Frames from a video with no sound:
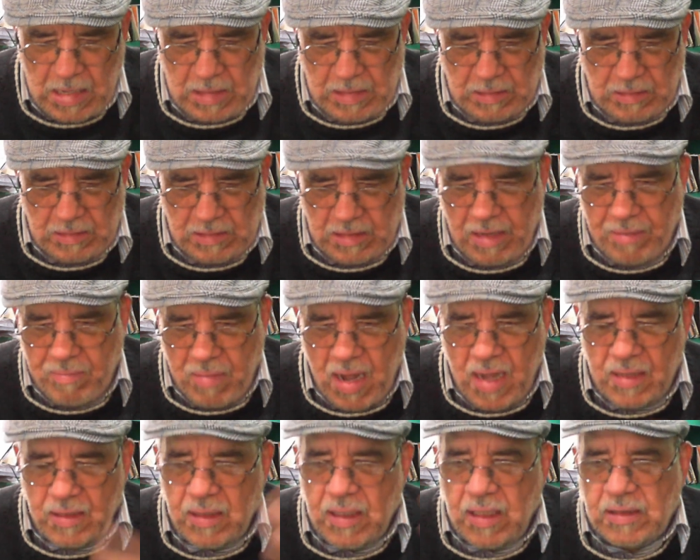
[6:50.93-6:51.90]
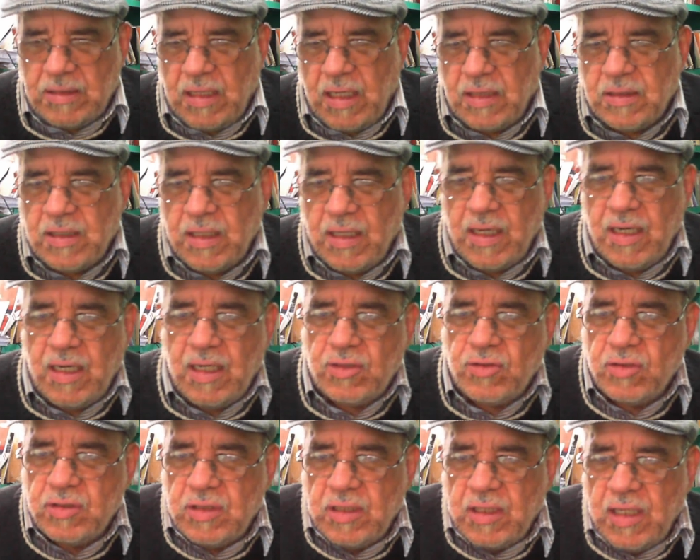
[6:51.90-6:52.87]
demandas que hacer a la
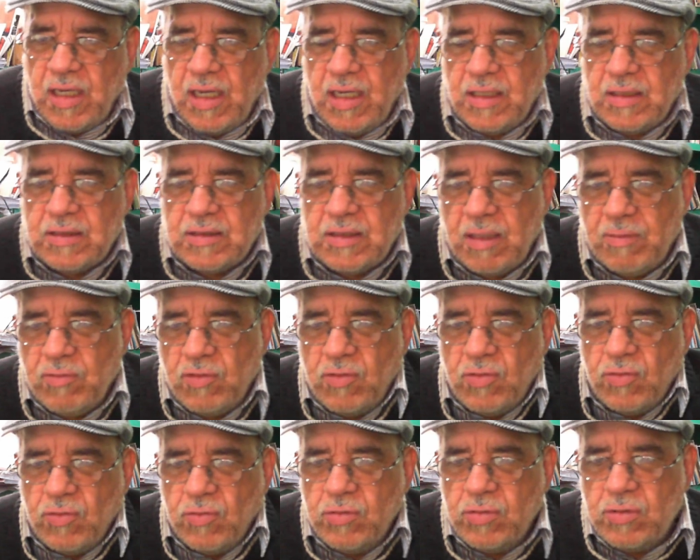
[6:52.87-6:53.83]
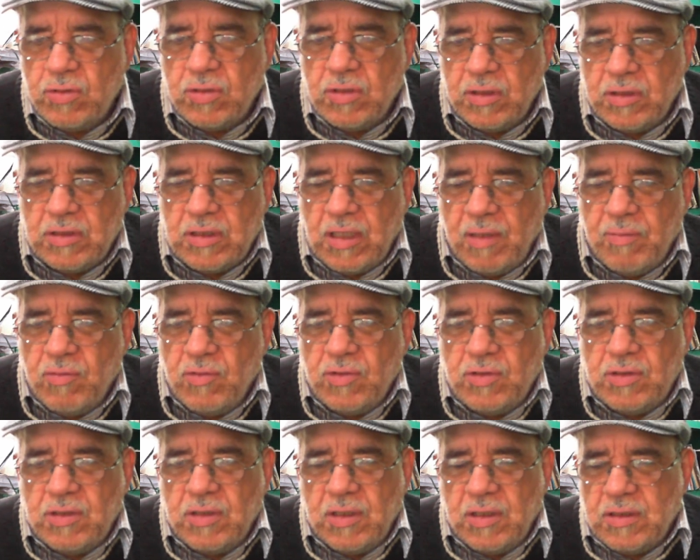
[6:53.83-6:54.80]
sociedad. Estamos justos,
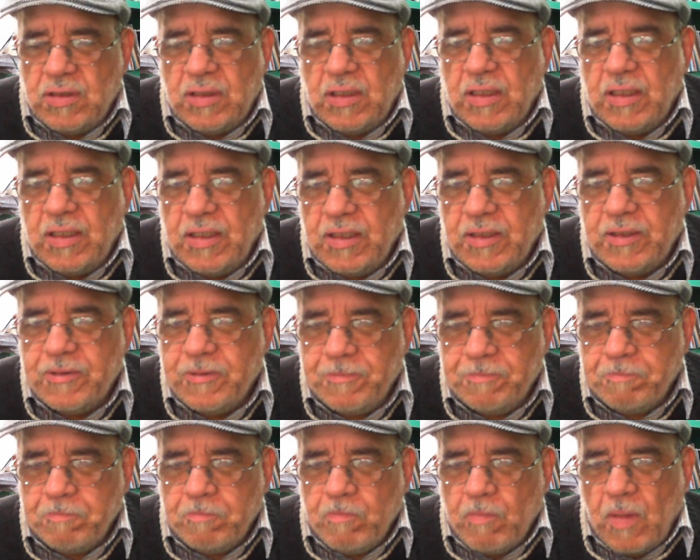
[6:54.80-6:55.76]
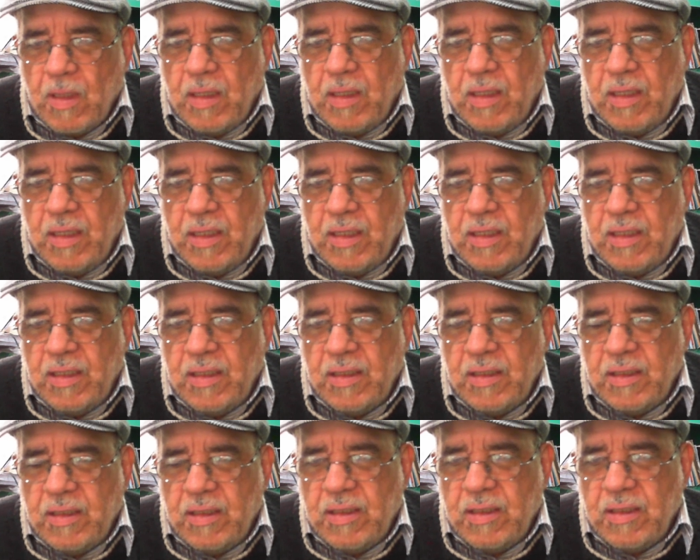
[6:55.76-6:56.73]
estamos este,
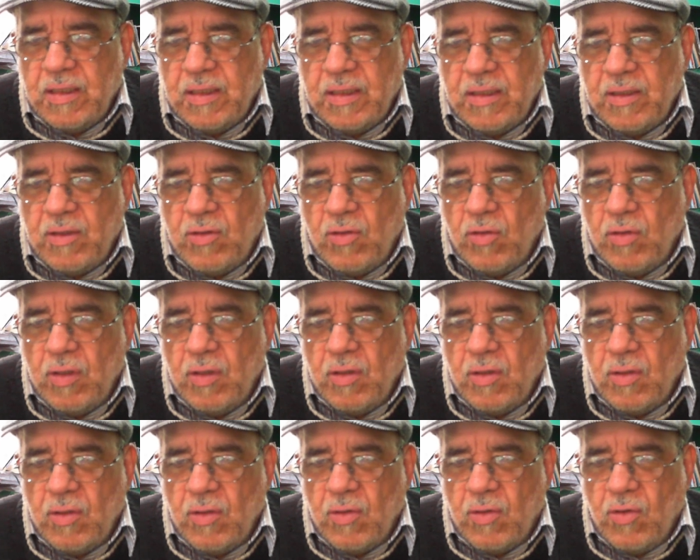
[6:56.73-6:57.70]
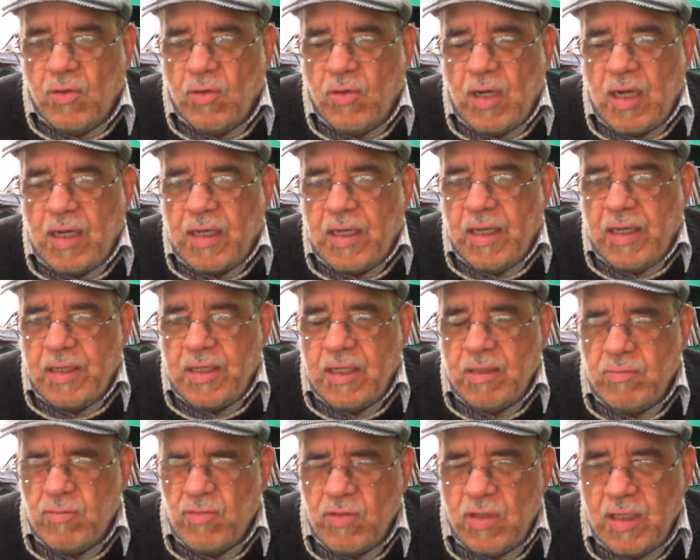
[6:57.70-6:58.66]
eh, con,
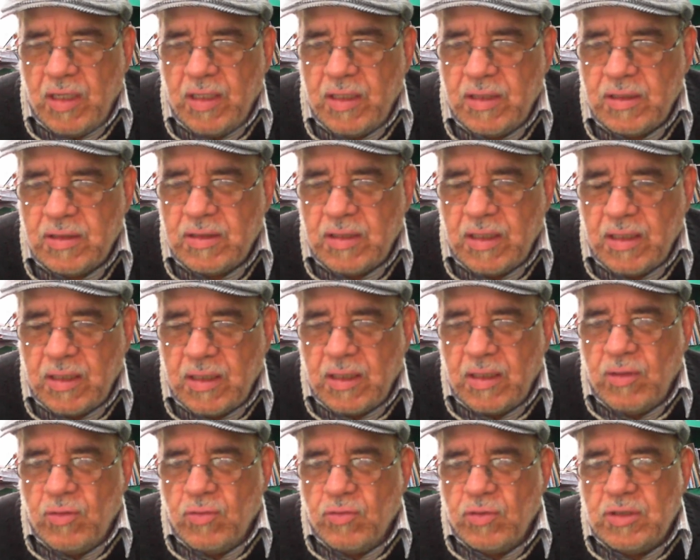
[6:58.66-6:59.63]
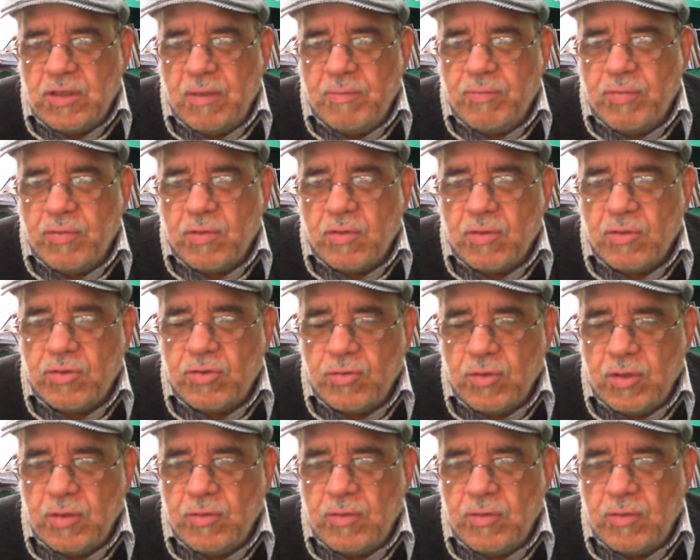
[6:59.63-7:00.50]
aquellas mujeres que, luchan por construir